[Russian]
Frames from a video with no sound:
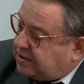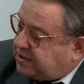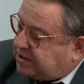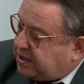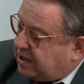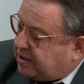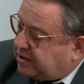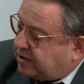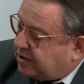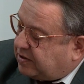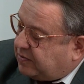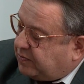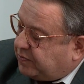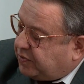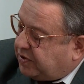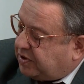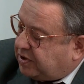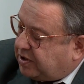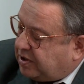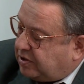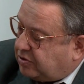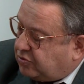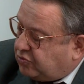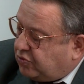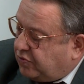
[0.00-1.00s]
Центром
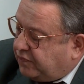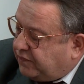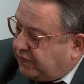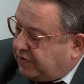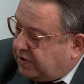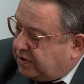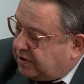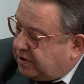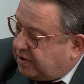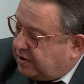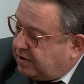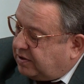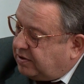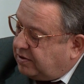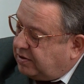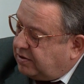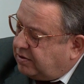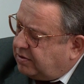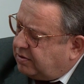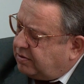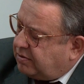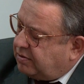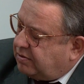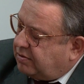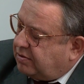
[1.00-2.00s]
подготовлена
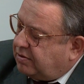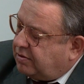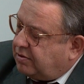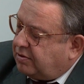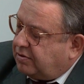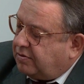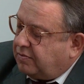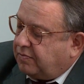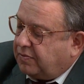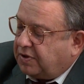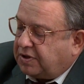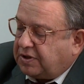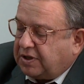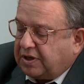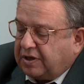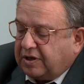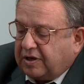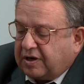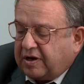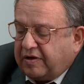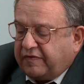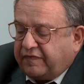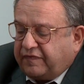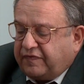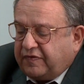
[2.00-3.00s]

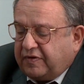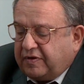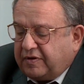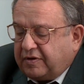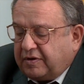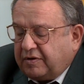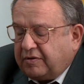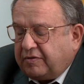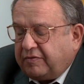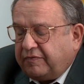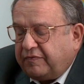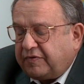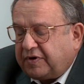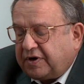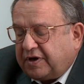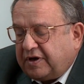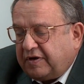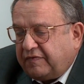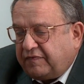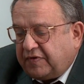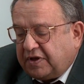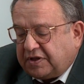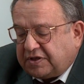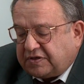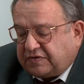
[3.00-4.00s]
монография
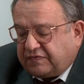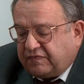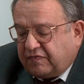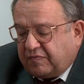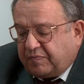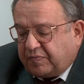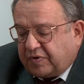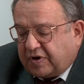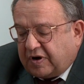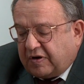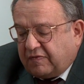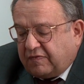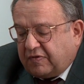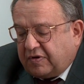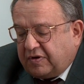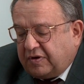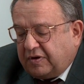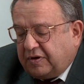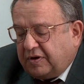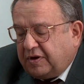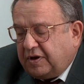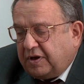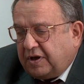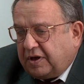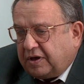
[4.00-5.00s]
верховенства права
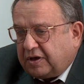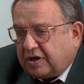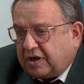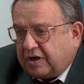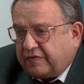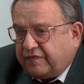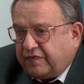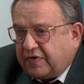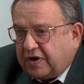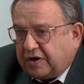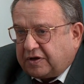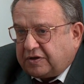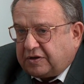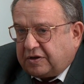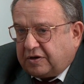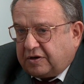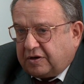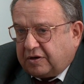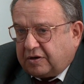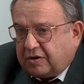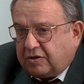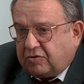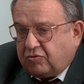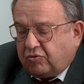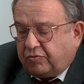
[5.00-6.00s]
как фактор
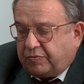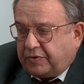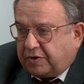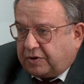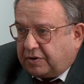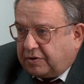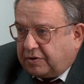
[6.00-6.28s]
экономики.